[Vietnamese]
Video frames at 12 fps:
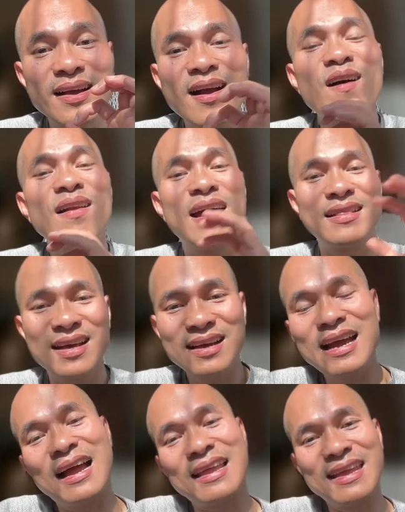còn lại tất
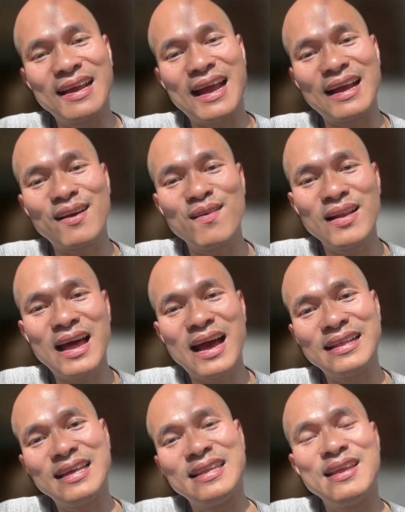cả những cái còn
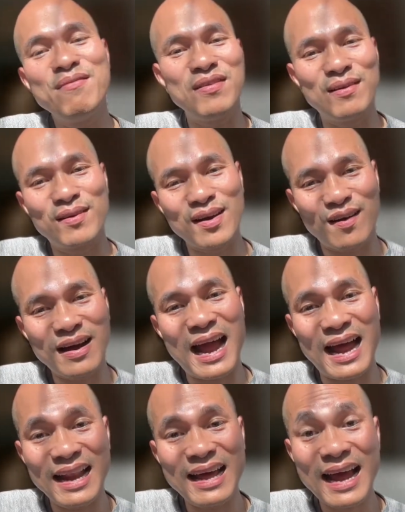lại thì chi phí của nó
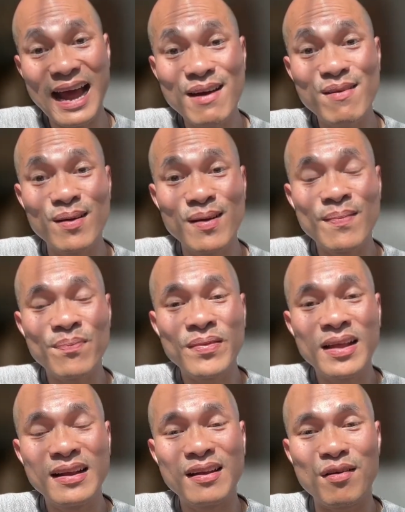khá là cao
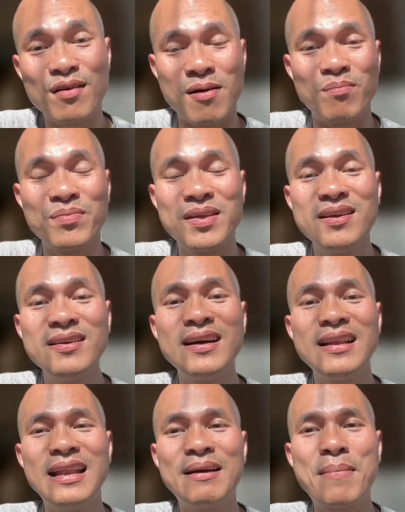nó giống
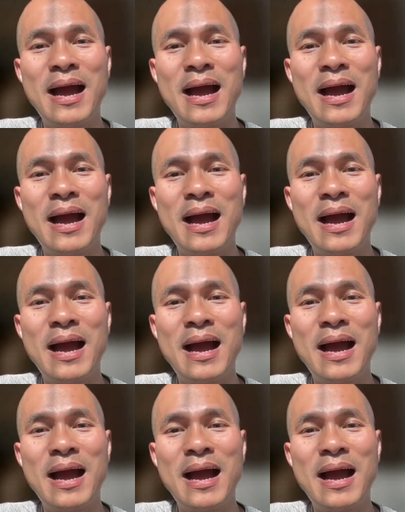như là